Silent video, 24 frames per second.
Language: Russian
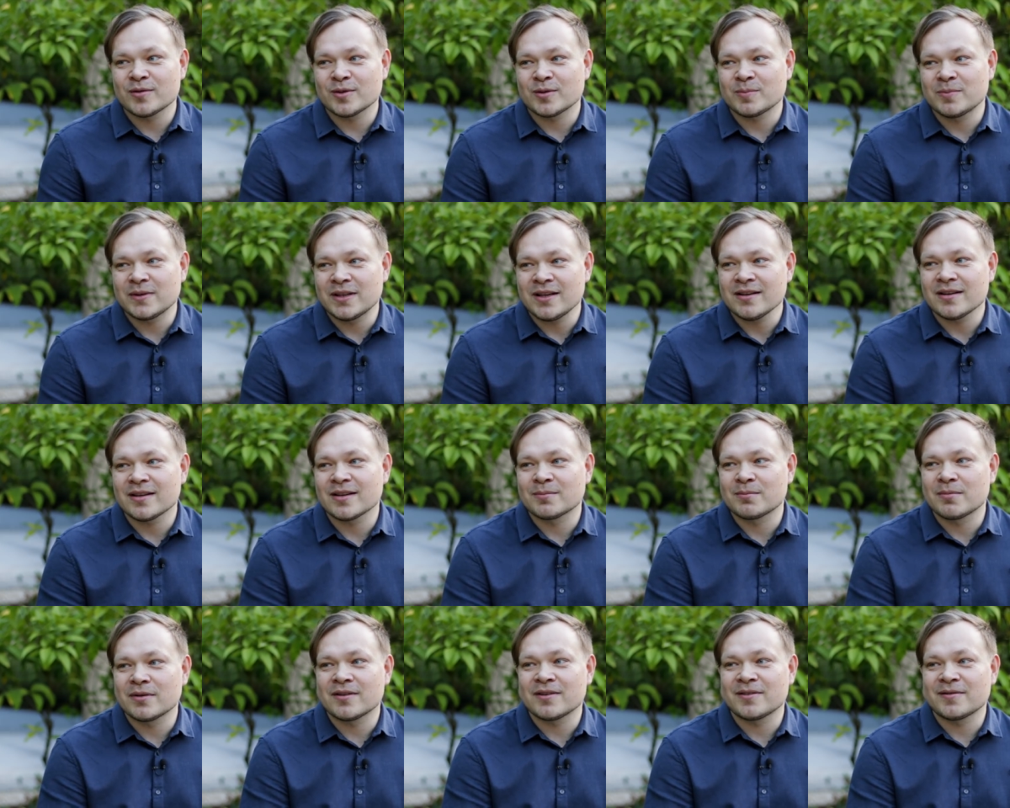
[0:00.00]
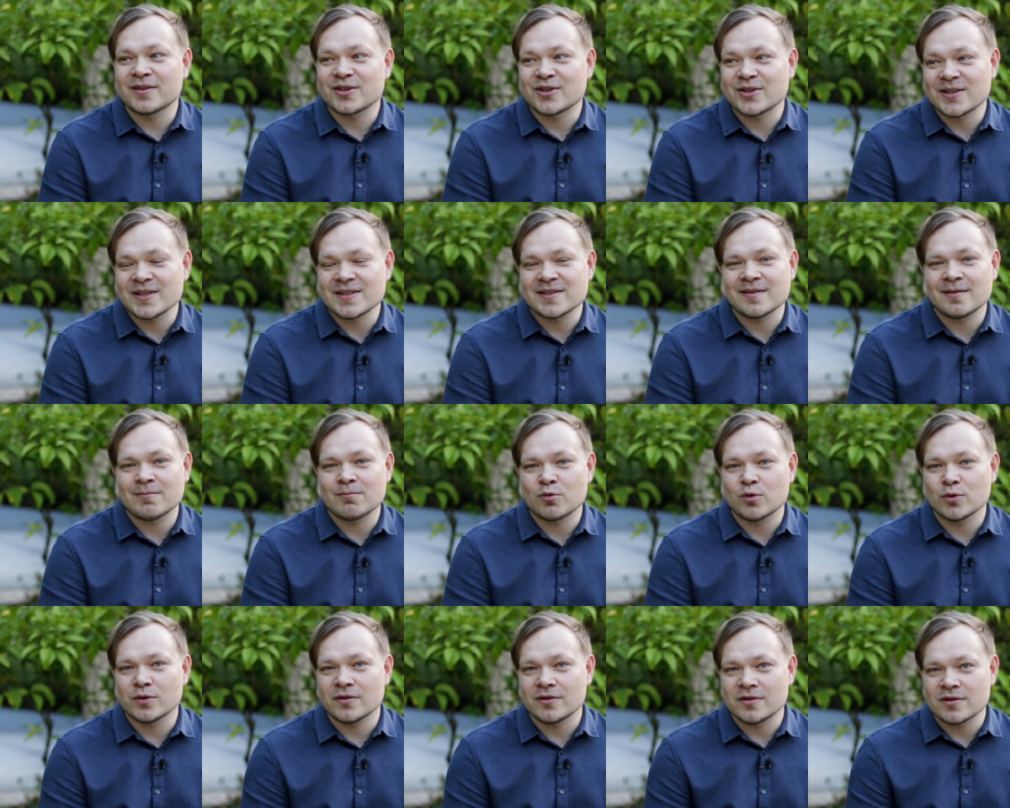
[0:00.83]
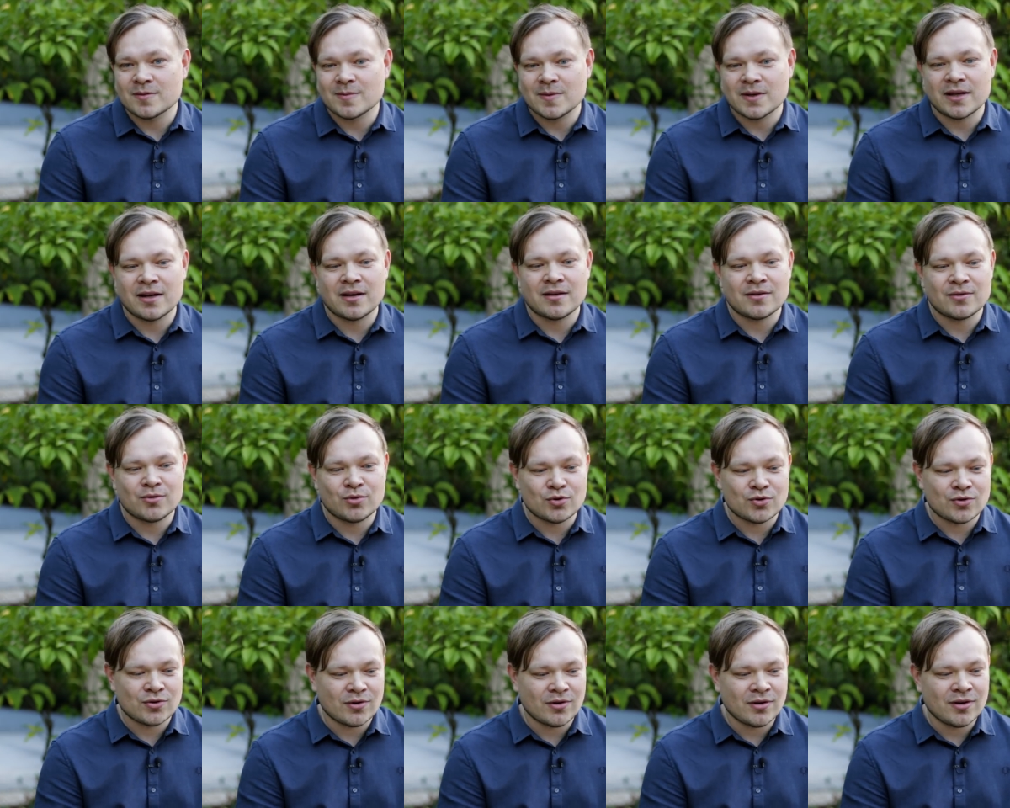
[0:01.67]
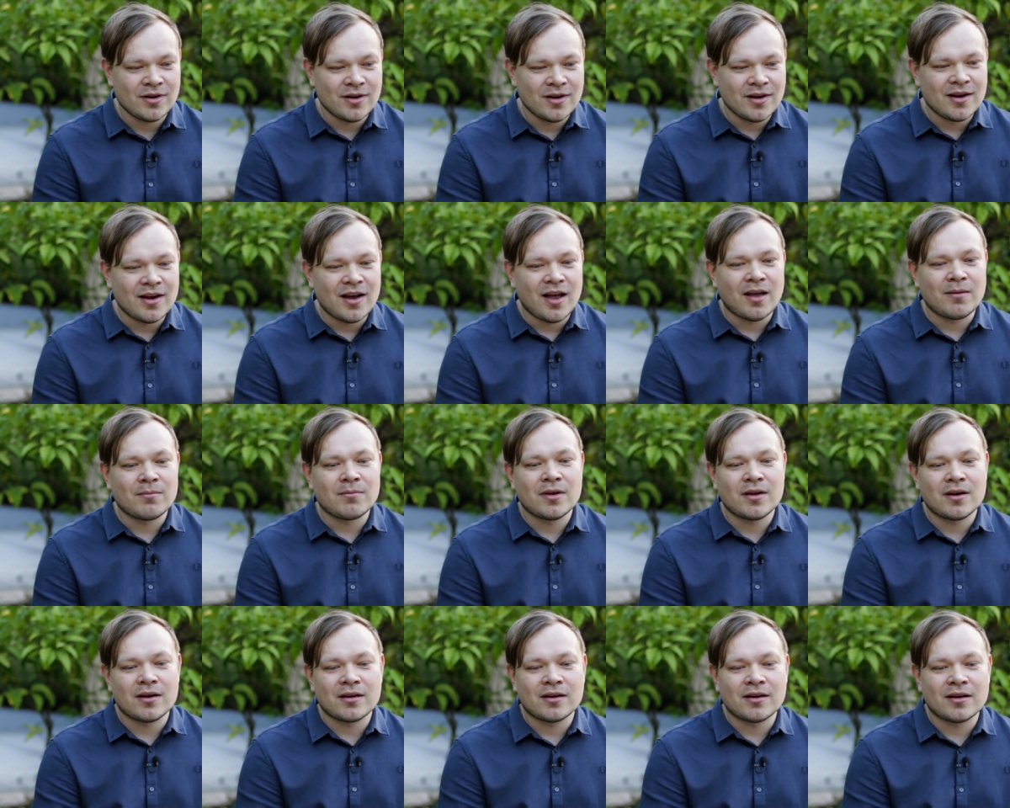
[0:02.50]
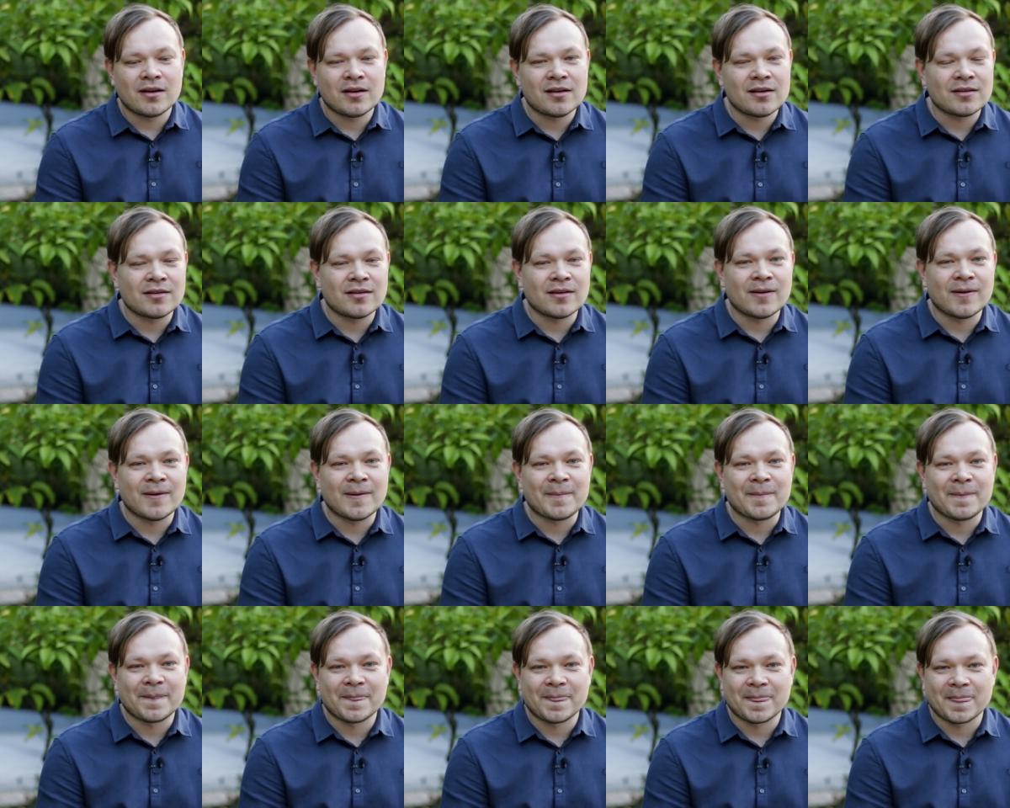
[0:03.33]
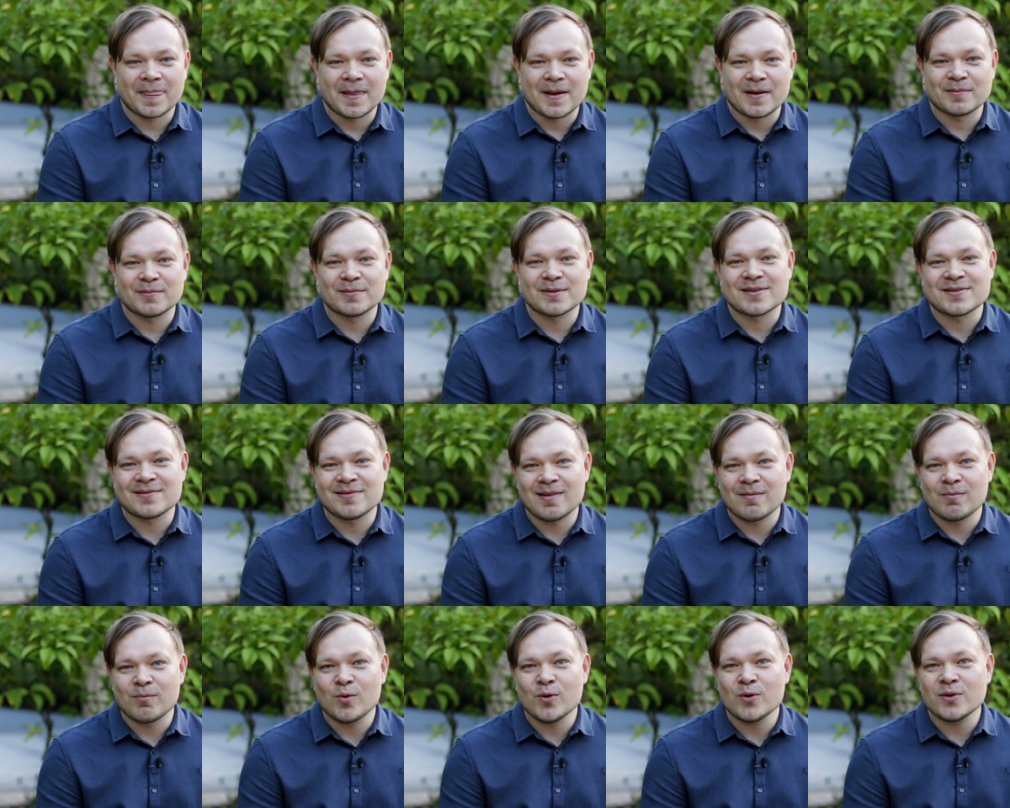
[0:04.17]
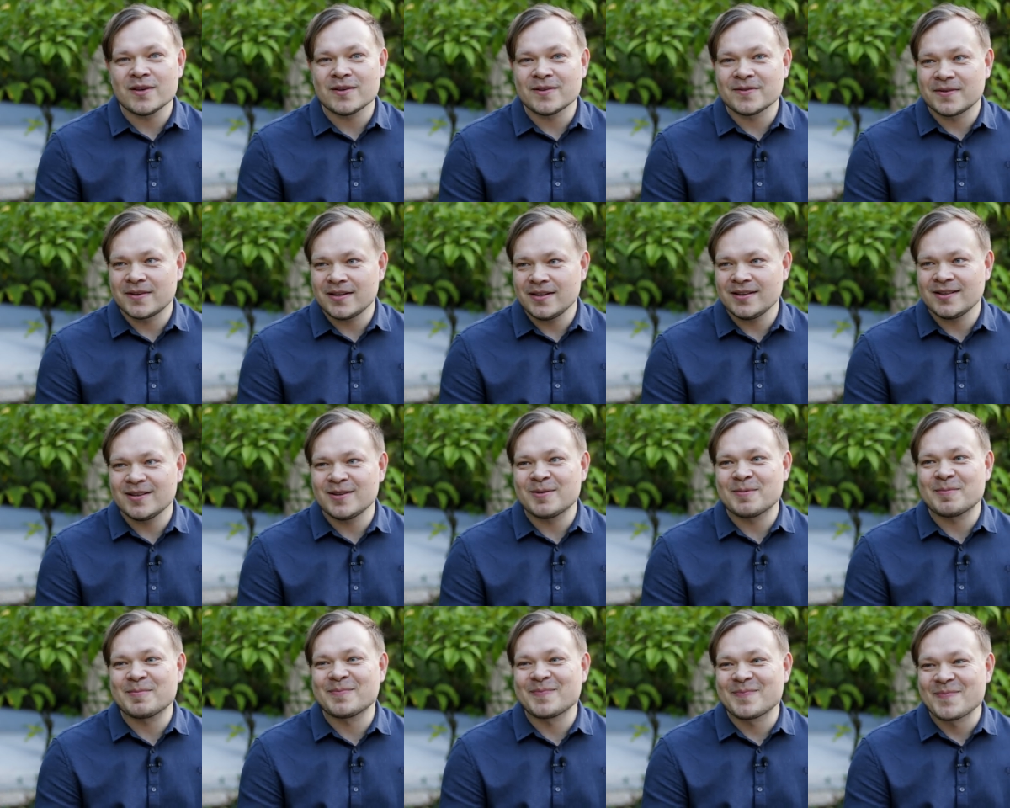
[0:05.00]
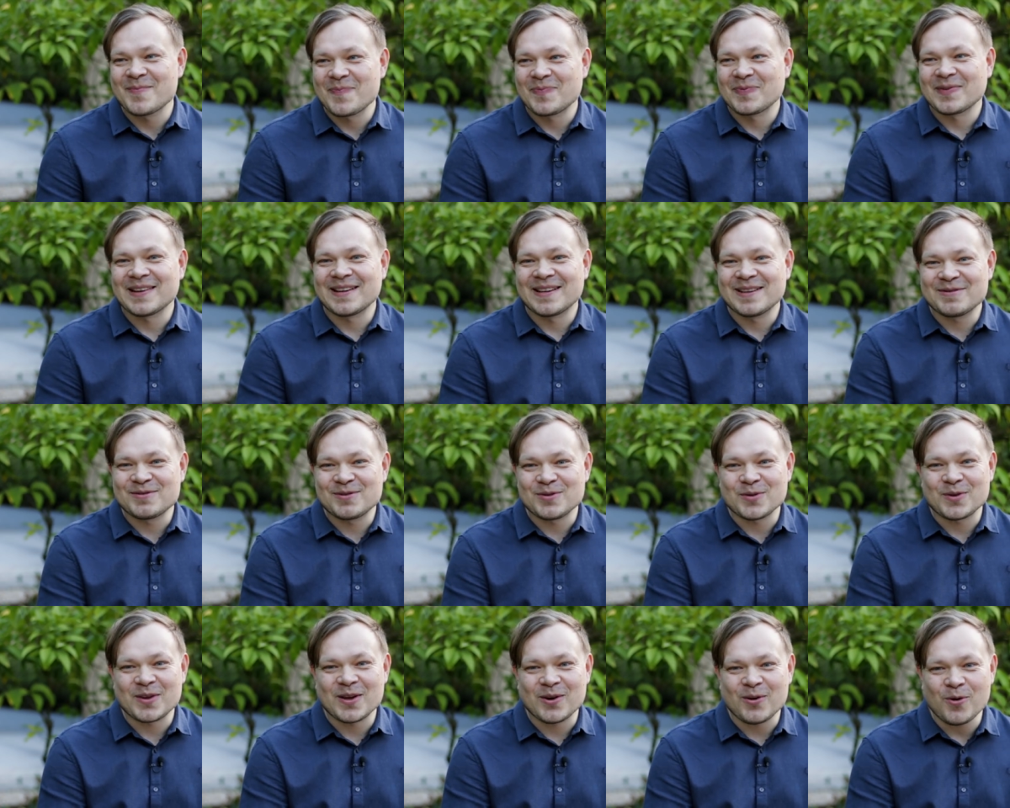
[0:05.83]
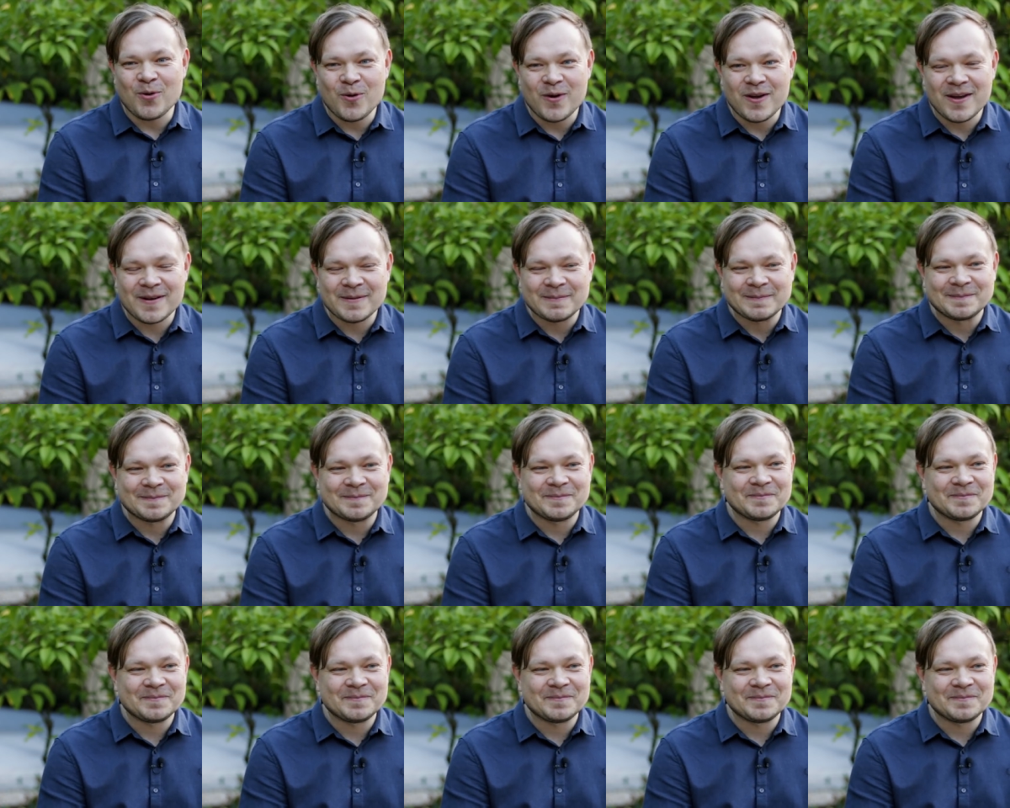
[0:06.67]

Вот мне как бы важна свобода, несмотря на то, что Америка это как бы свобода, фридом и все такое.